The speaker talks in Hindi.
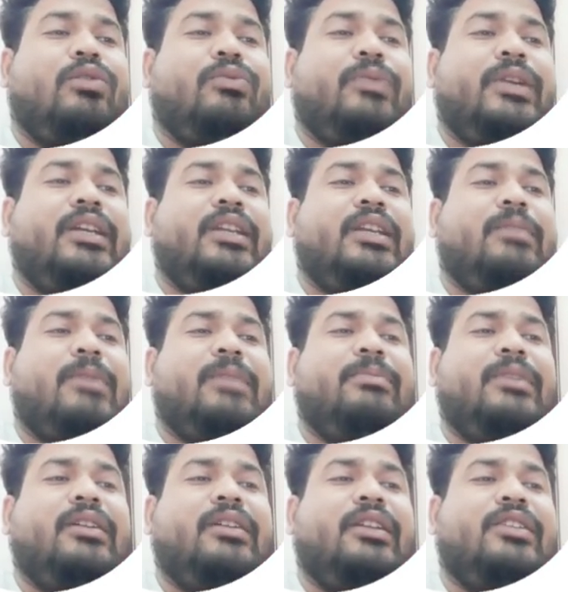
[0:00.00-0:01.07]
और वन ईयर के
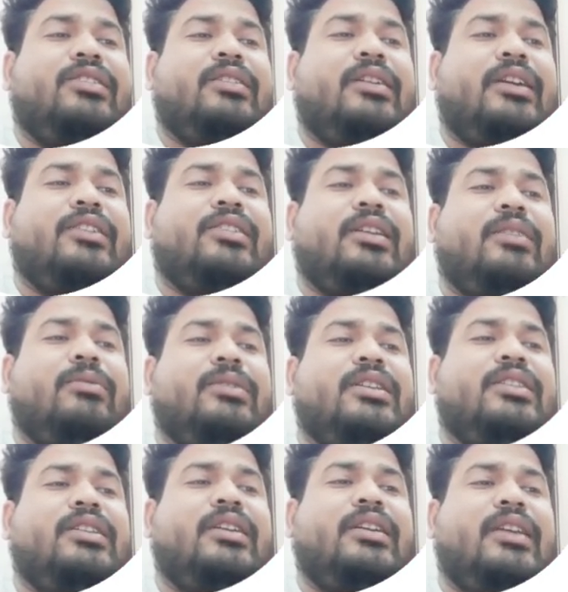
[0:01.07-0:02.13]
बाद में एक घर्षण की
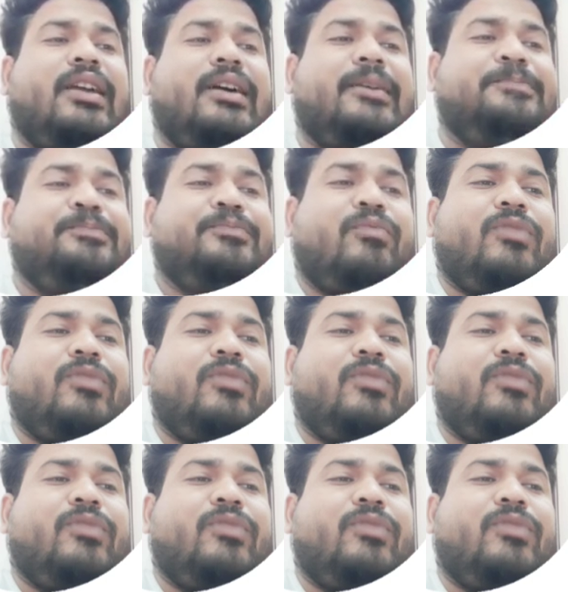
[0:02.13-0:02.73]
वजह से या